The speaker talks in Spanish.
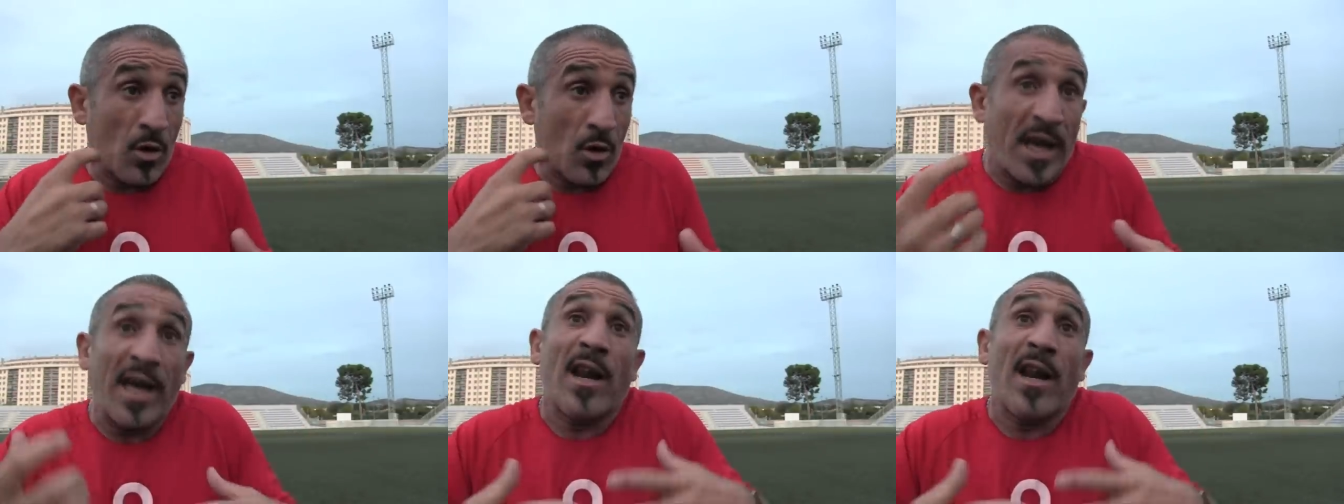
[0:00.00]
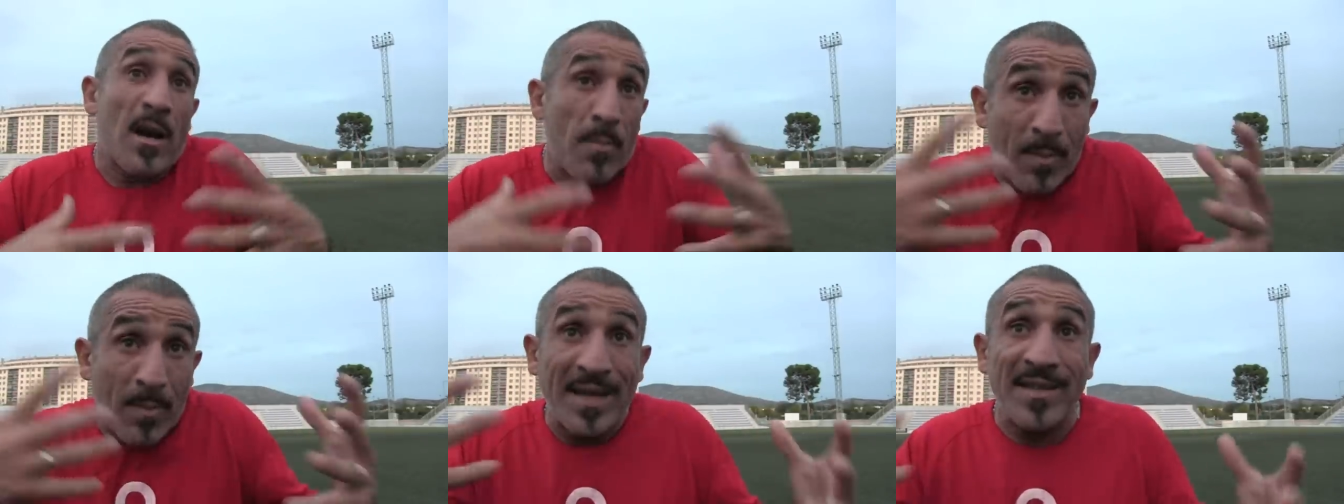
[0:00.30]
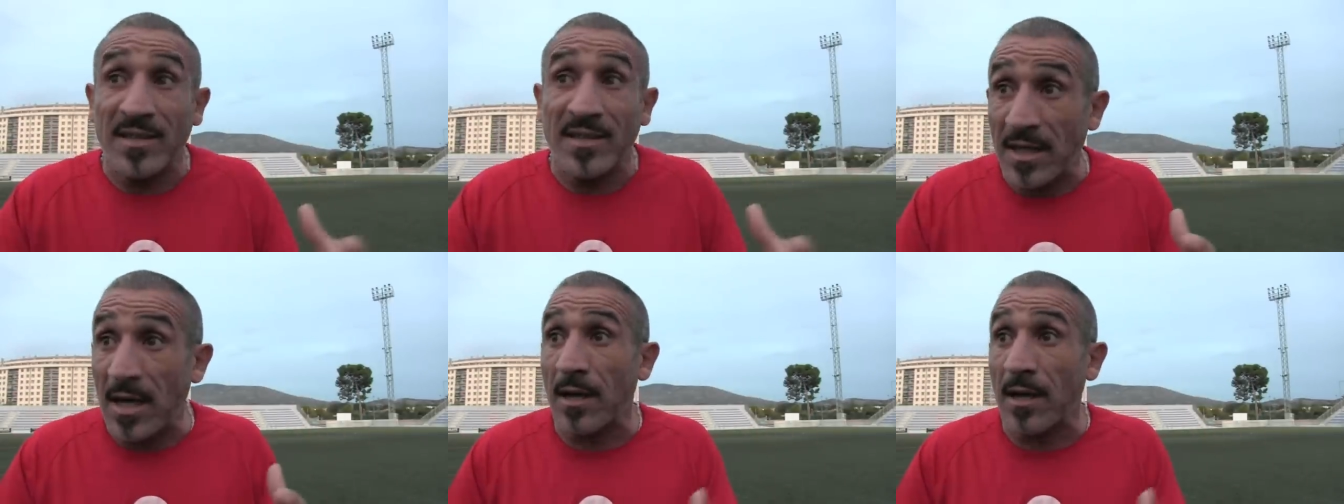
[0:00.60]
querer
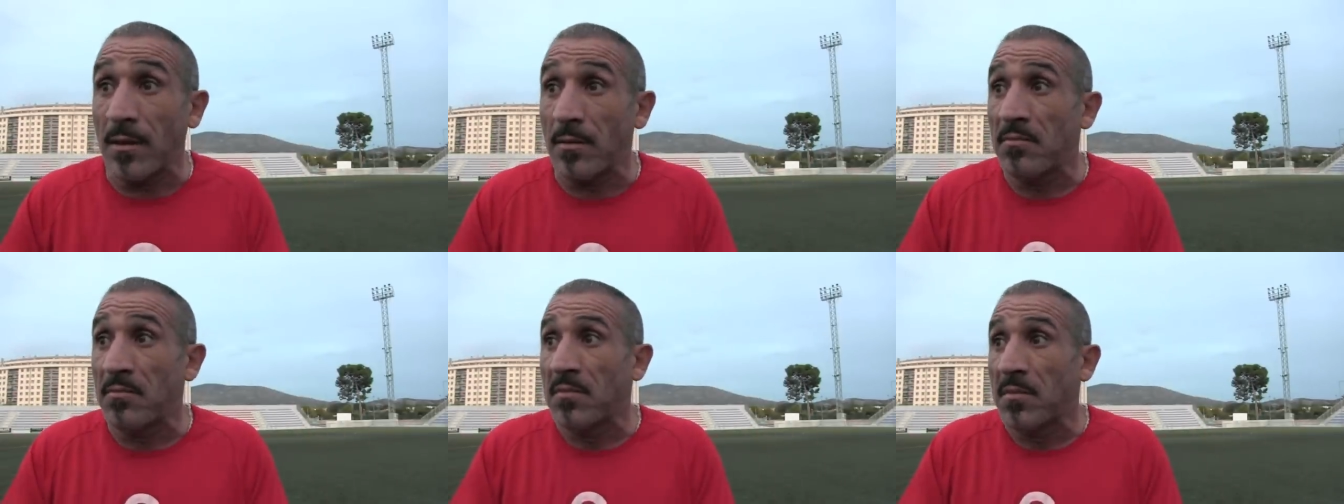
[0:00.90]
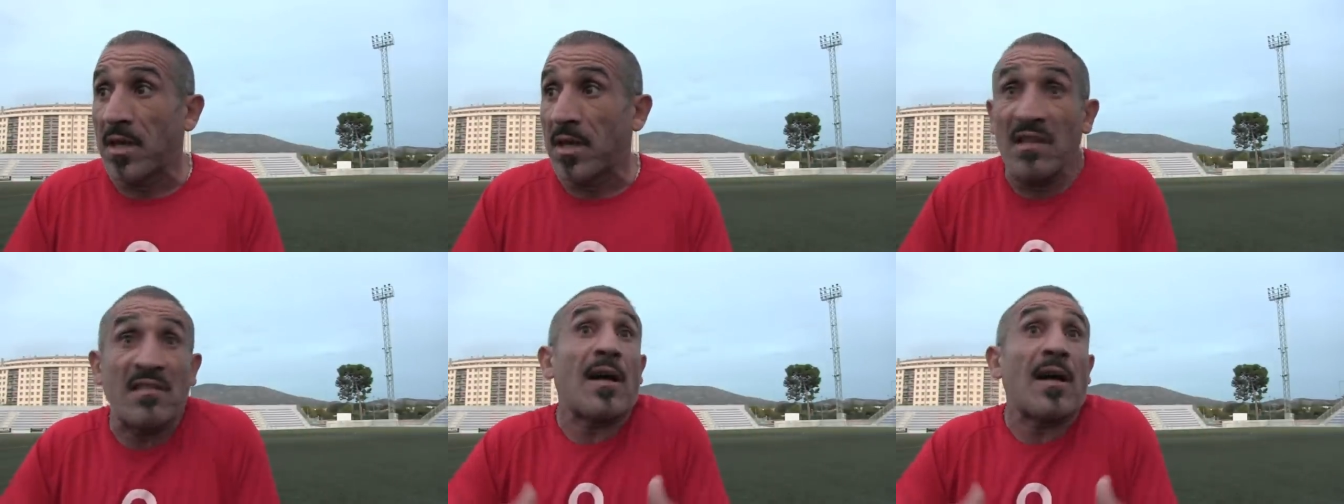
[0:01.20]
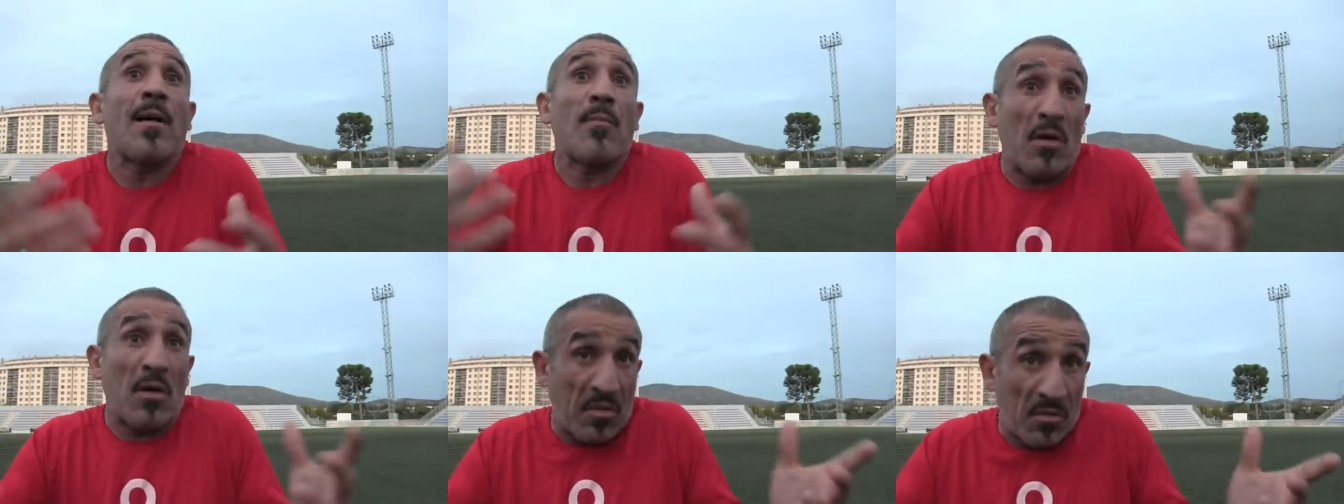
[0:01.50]
pensar que
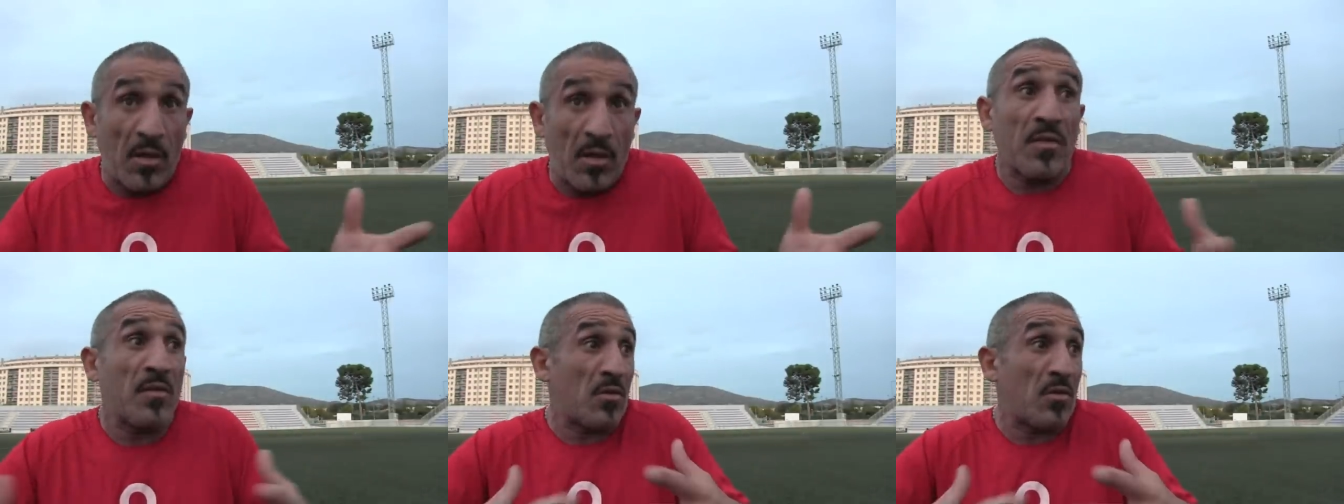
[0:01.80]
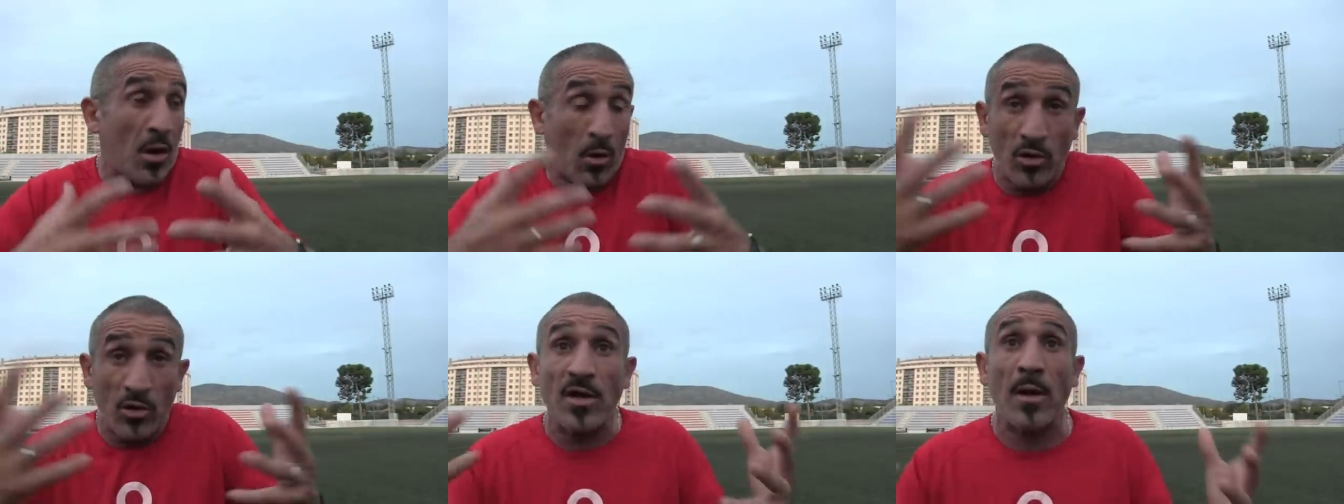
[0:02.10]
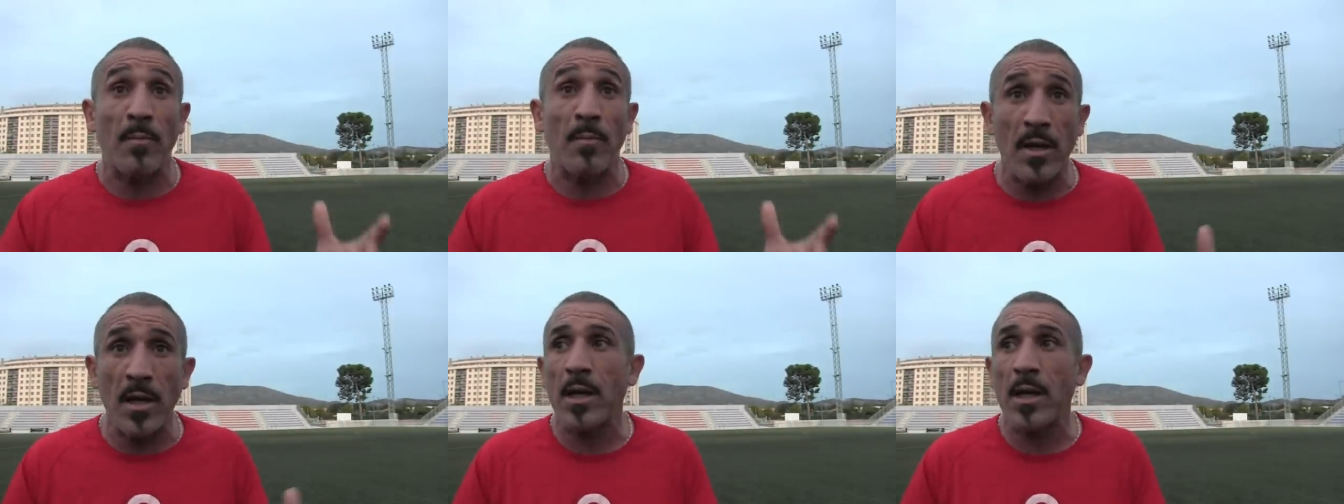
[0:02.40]
estábamos haciendo las
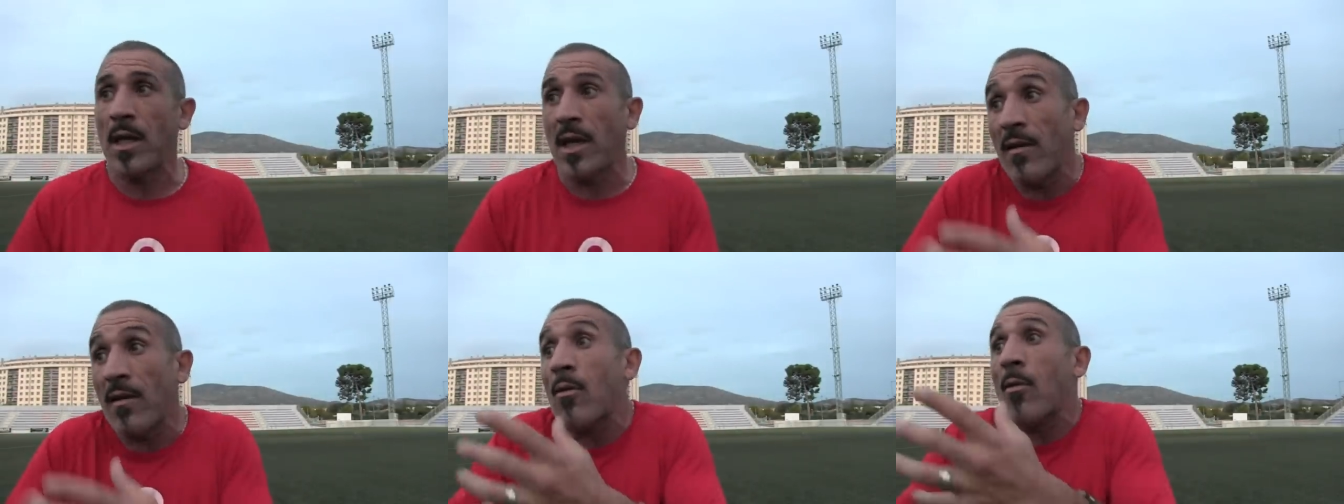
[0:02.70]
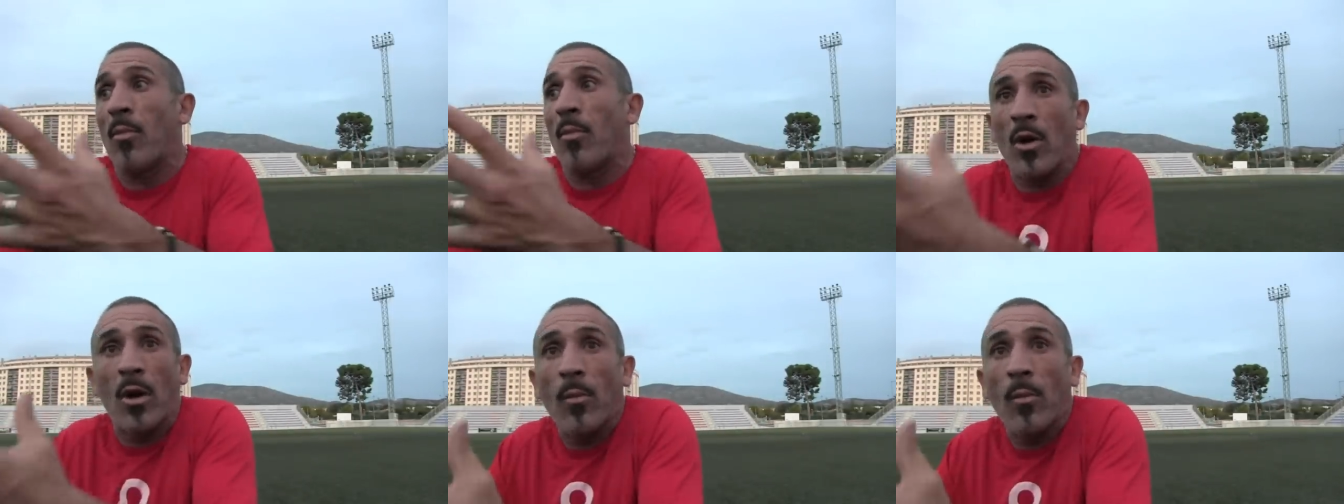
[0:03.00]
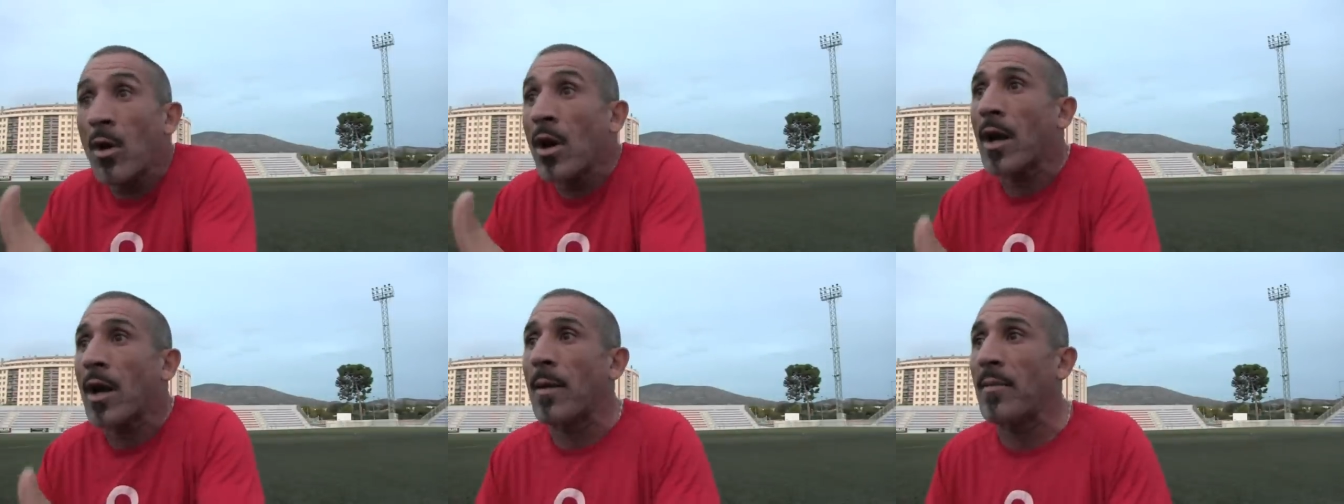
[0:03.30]
cosas bien y que íbamos por
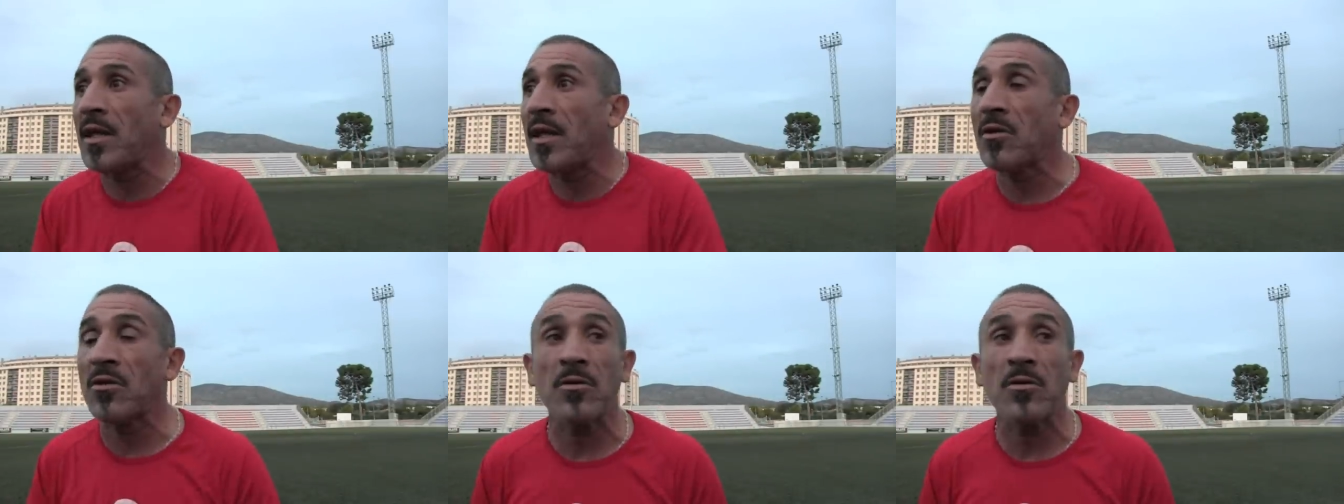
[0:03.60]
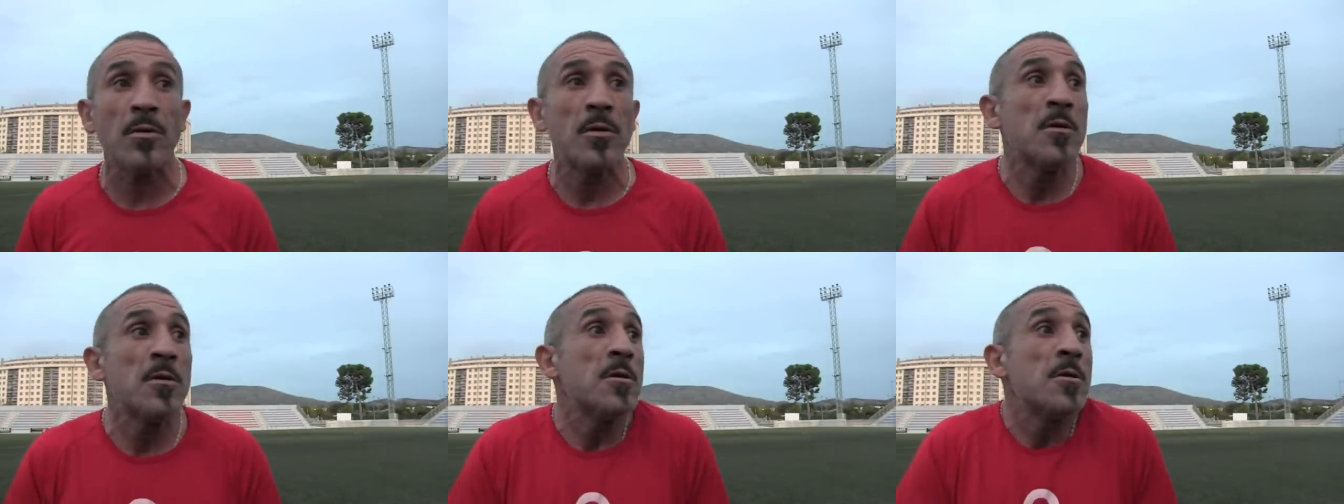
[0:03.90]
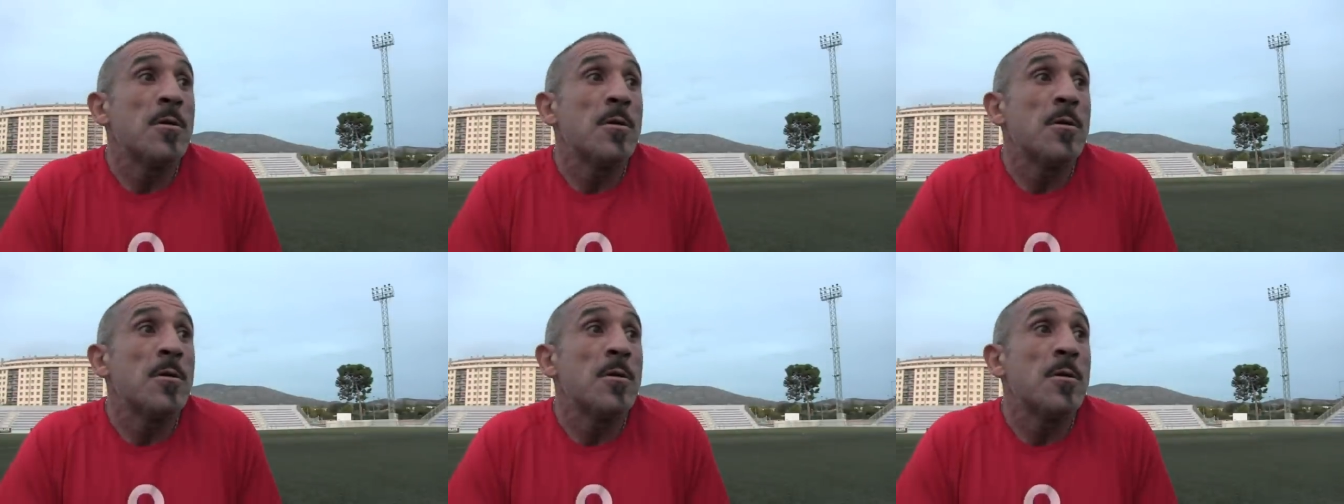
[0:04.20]
el buen camino.